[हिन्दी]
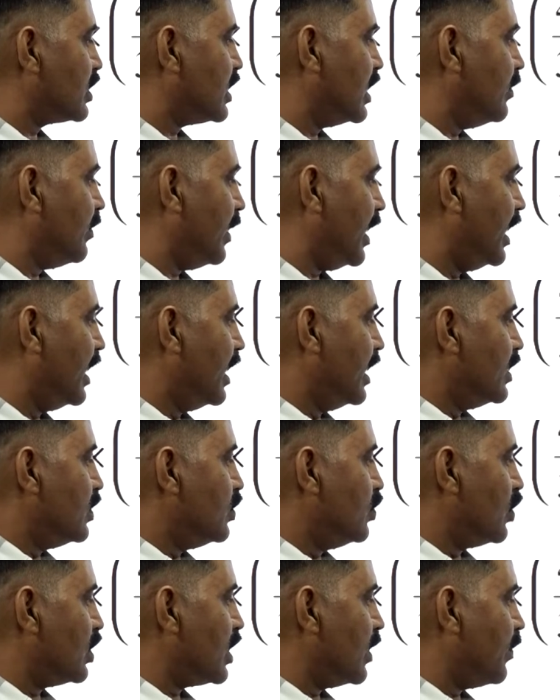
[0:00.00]
और तीन में
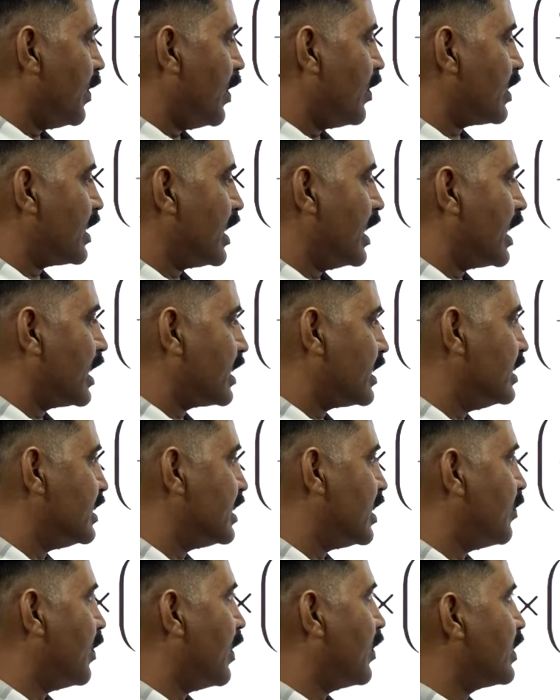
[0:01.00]
दो की पावर ग्यारह तीन
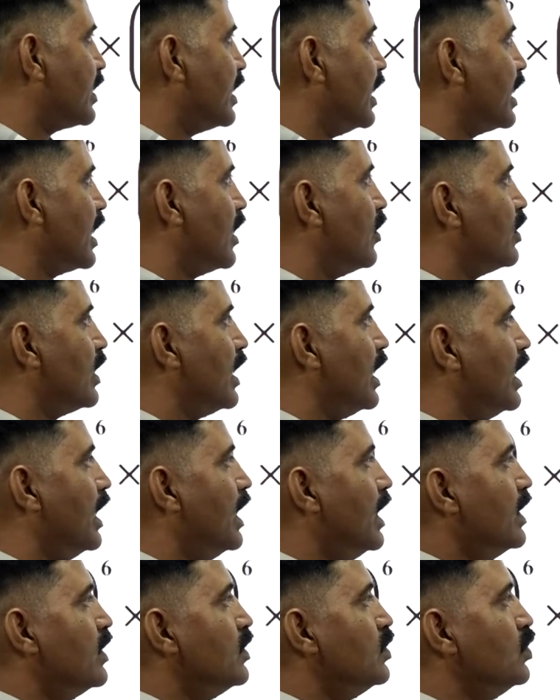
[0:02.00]
की पावर ग्यारह हो गया
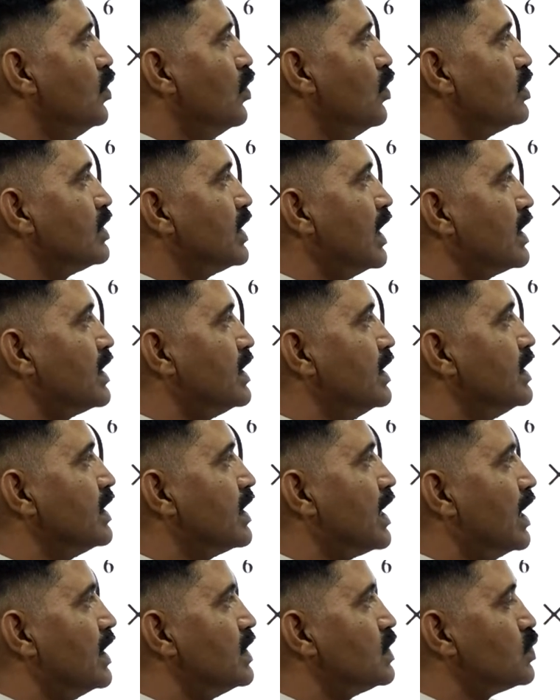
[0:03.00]
नौ होता है तीन
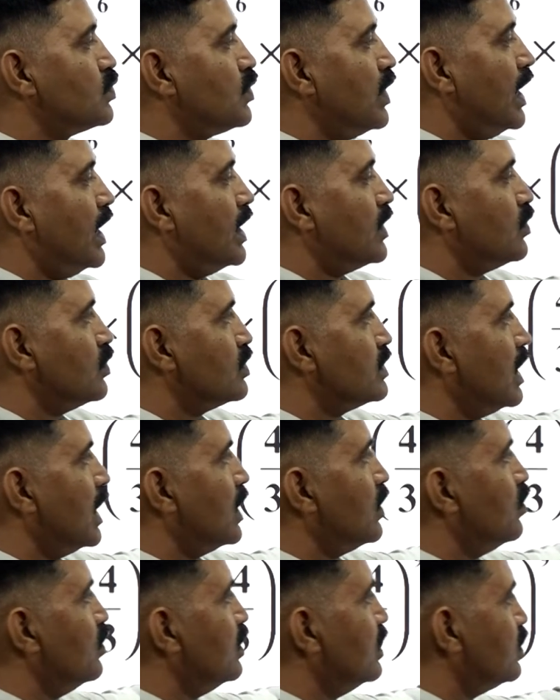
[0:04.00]
का स्क्वायर तो
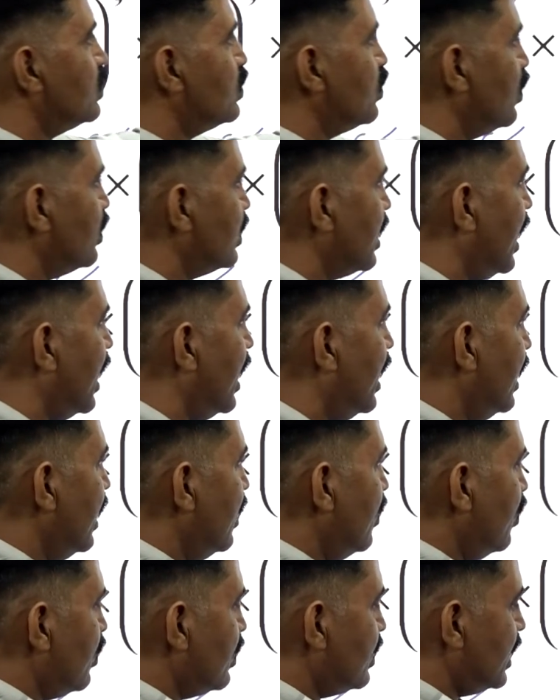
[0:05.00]
सात दूनी चौदह
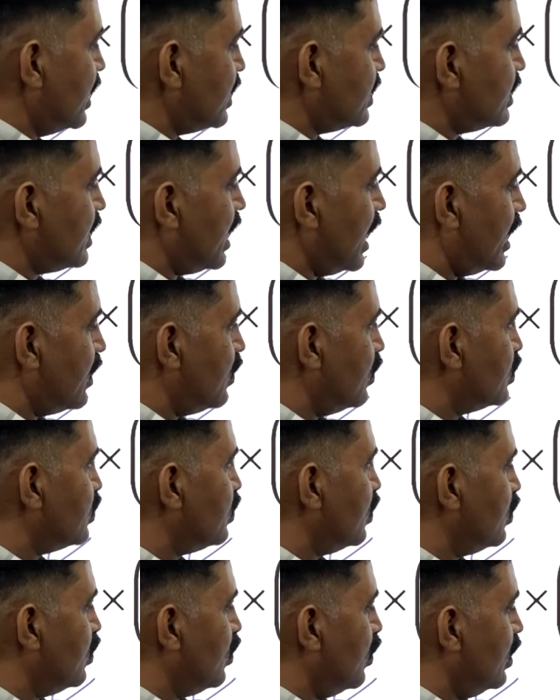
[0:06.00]
और दस क्या है
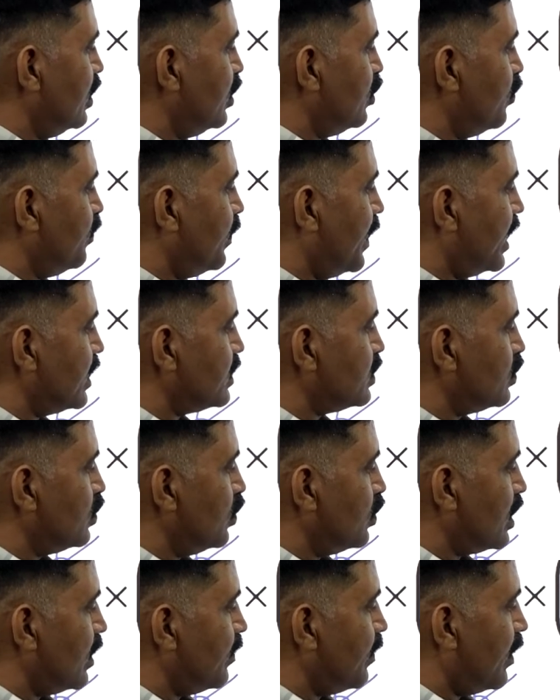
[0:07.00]
दोस्तों दो इंटू पाँच
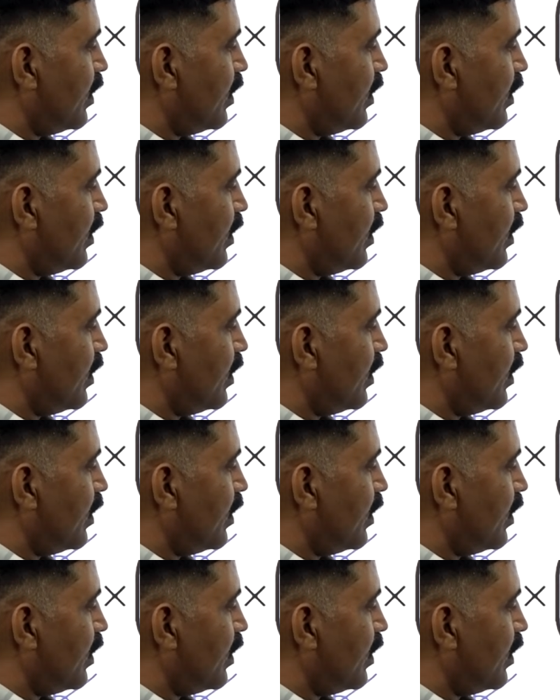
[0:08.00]
दो की